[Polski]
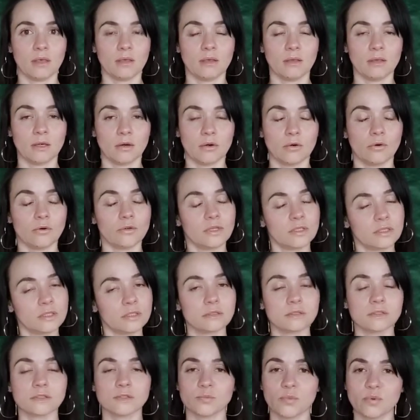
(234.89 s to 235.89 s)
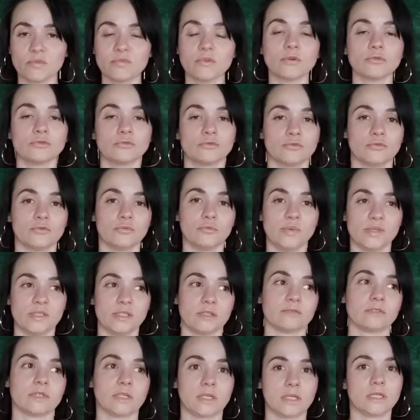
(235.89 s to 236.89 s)
Jako jeden z powodów
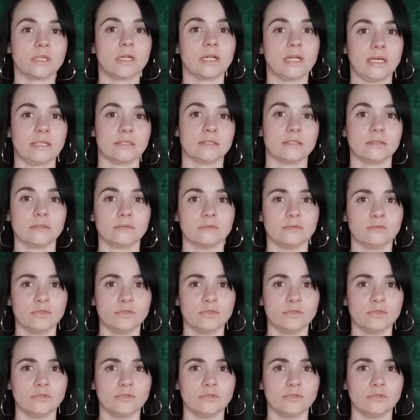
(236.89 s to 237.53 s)
bycia w takiej relacji,